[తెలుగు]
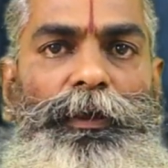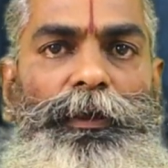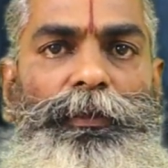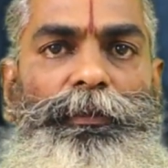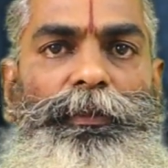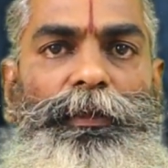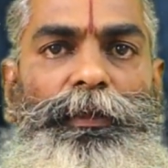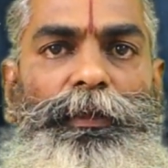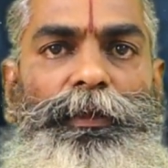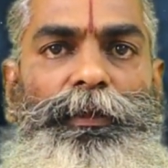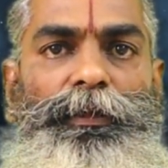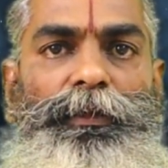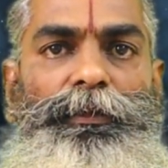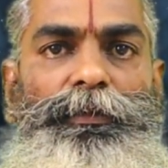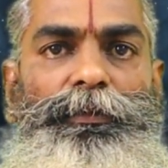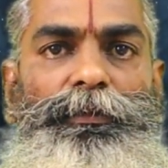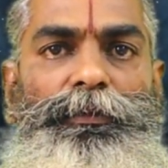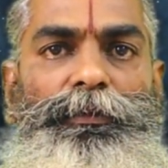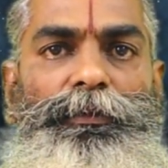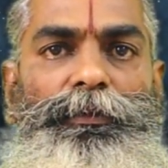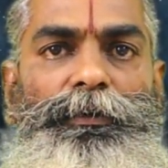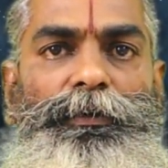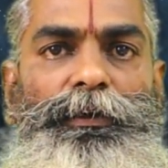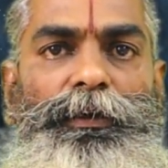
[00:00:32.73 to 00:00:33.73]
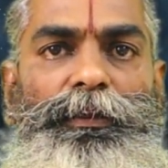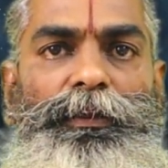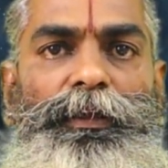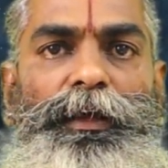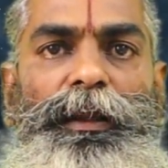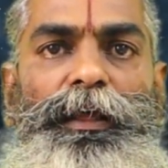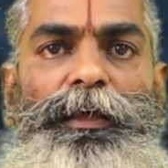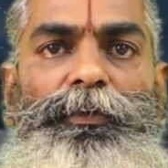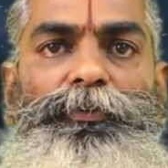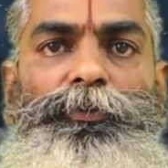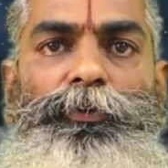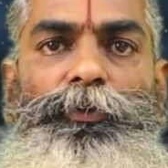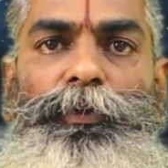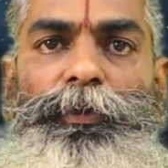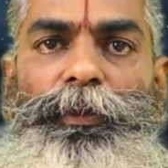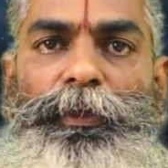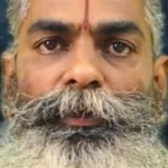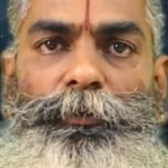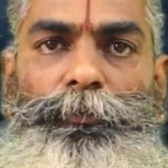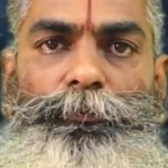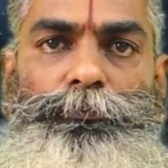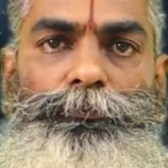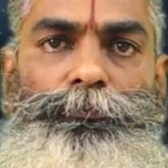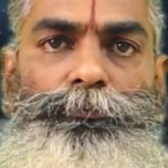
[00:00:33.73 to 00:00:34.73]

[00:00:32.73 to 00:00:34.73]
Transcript: అయితే ఈ కన్యారాశిలోని